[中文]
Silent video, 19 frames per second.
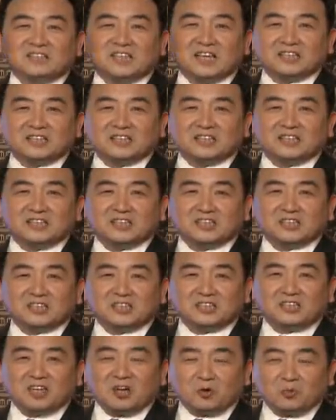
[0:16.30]
日点击
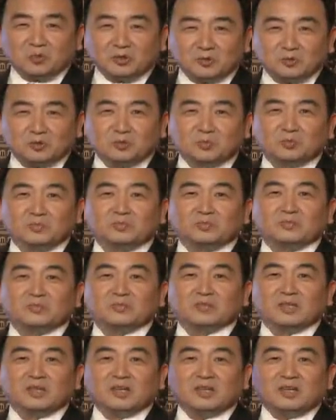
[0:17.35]
石涛评述。
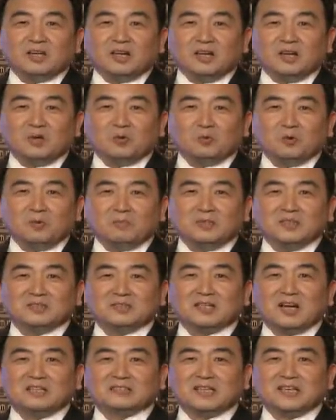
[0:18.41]
啊，我们
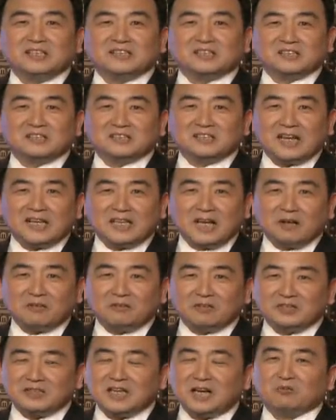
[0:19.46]
刚才已经跟大家
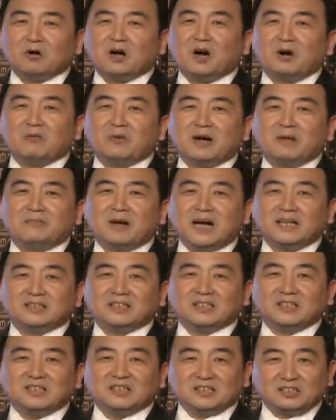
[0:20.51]
分享过奥巴马
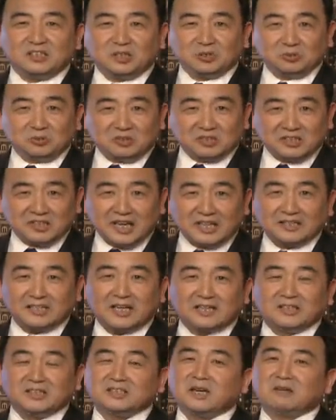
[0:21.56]
的就职演
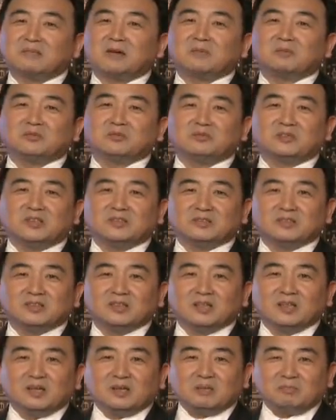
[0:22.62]
讲的上半部分。
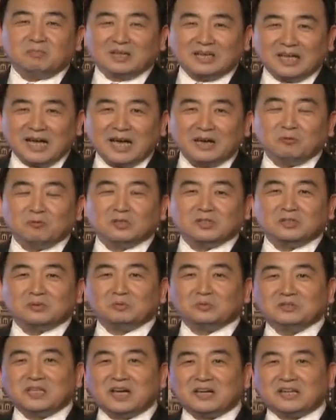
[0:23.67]
本来我是
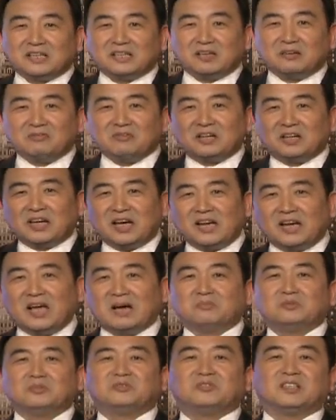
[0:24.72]
不想给他分开
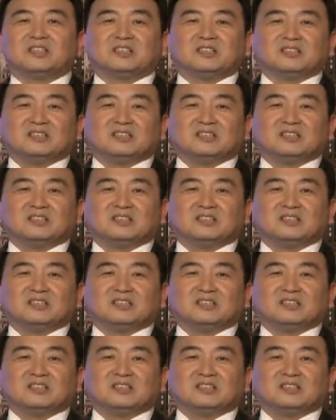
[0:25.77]
两部分，